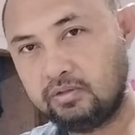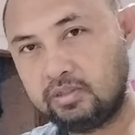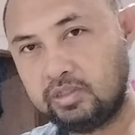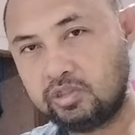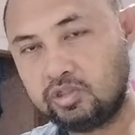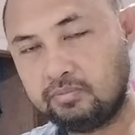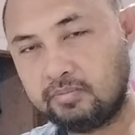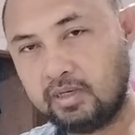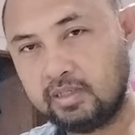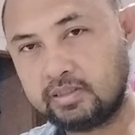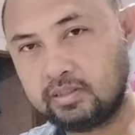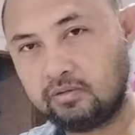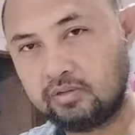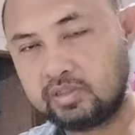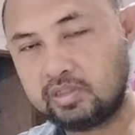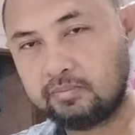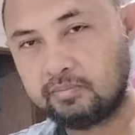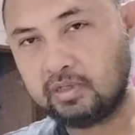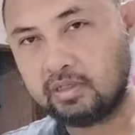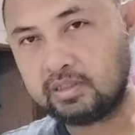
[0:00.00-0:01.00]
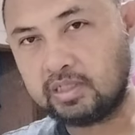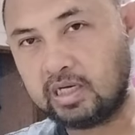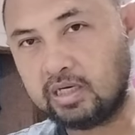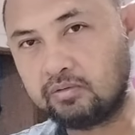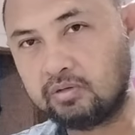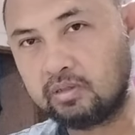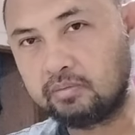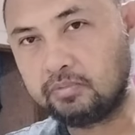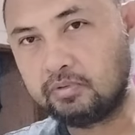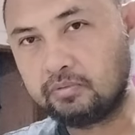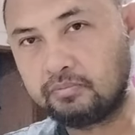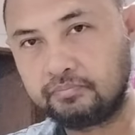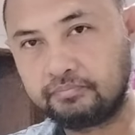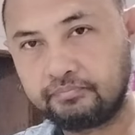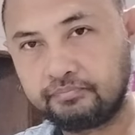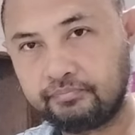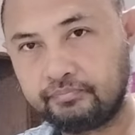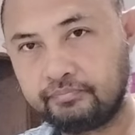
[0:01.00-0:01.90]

hindi sumasagot sa mga tawag mo.